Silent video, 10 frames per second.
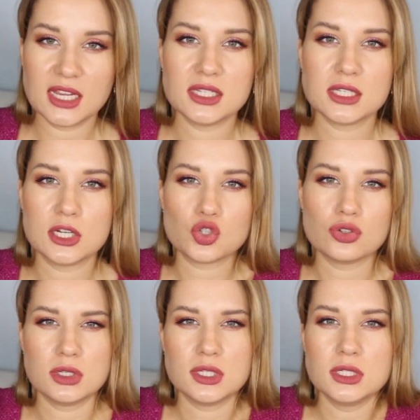Я не знаю, что
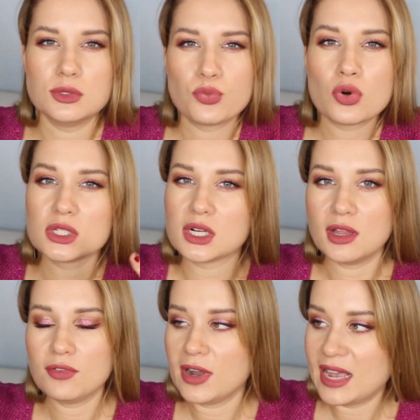это синтепон,
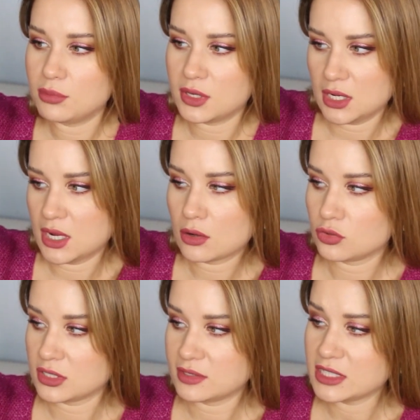холофайбер или как
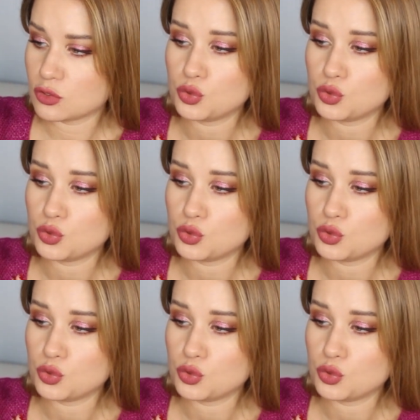он называется.